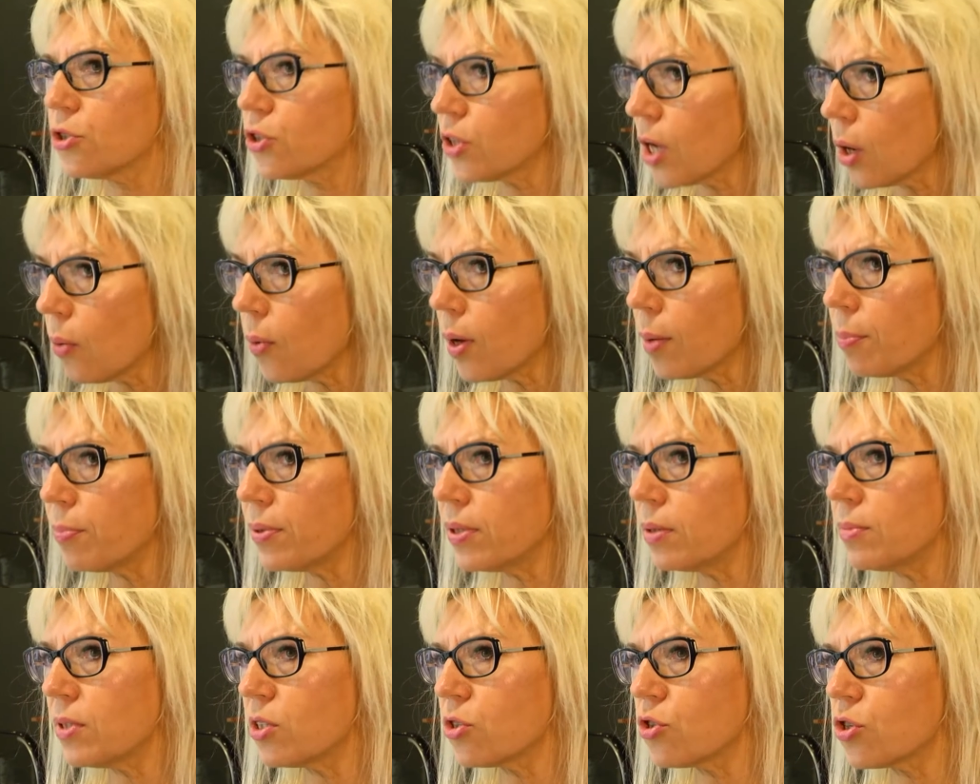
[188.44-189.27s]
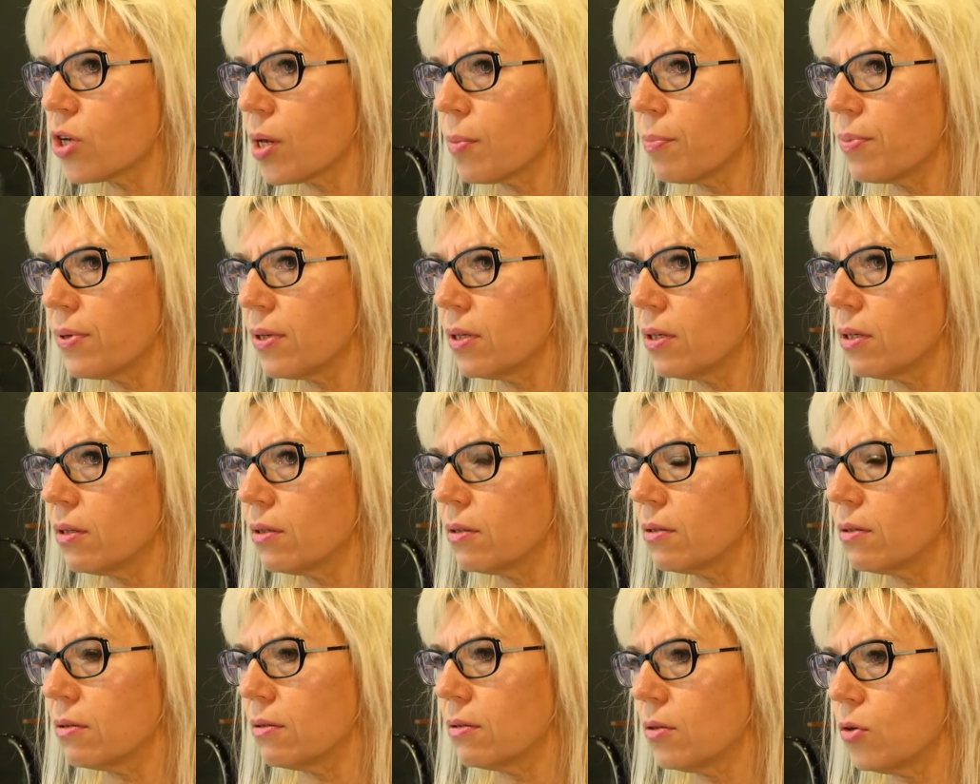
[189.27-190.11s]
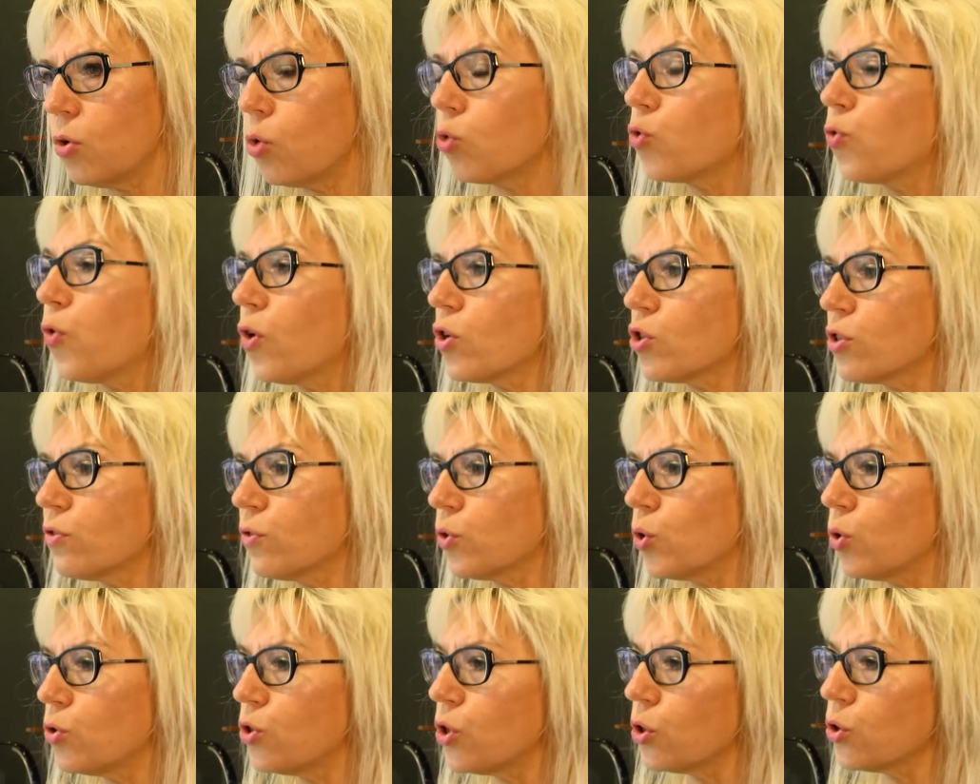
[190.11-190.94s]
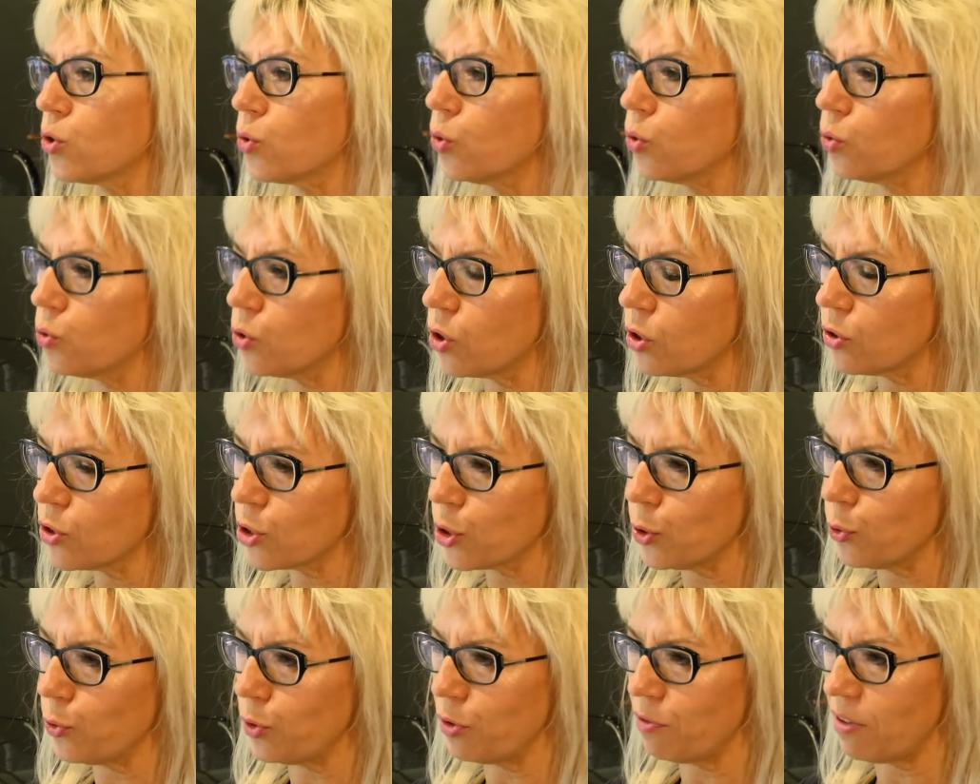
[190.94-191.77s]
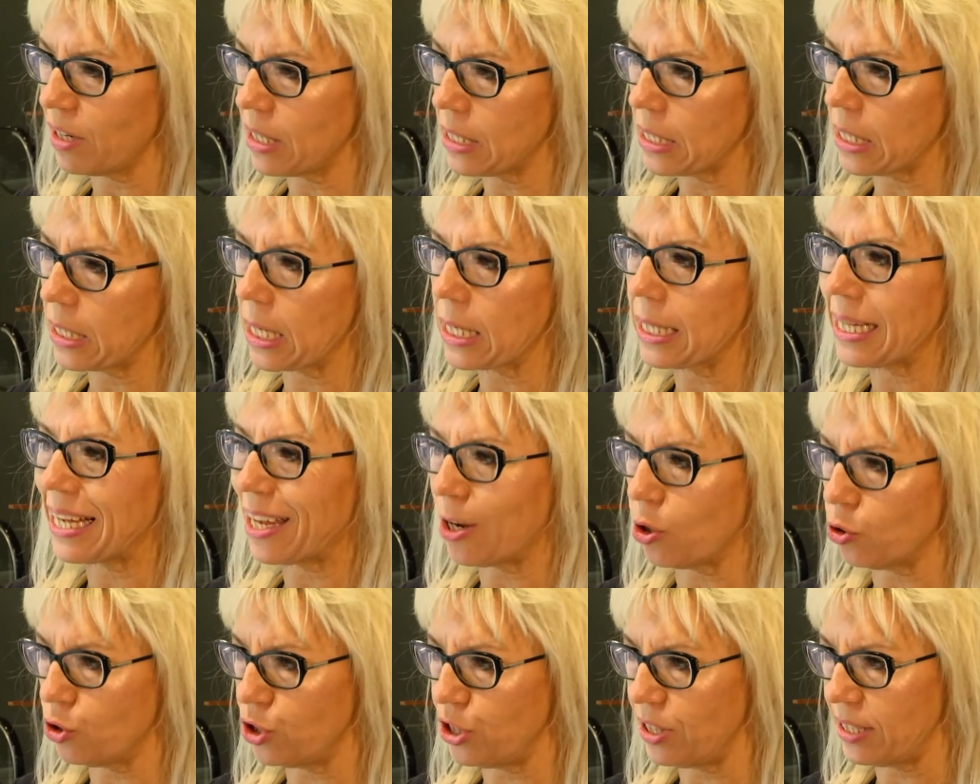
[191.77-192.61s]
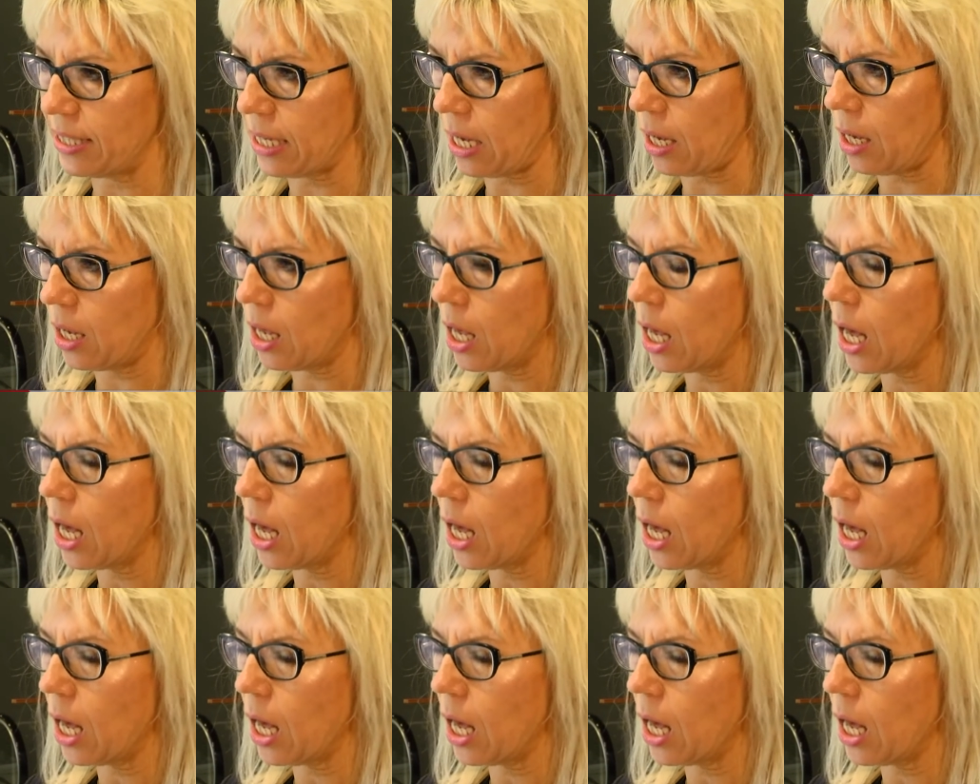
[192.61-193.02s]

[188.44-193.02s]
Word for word: Chciałabym, żeby y, utworzyć w Grudziądzu Grudziądzki Uniwersytet dla Rodzica,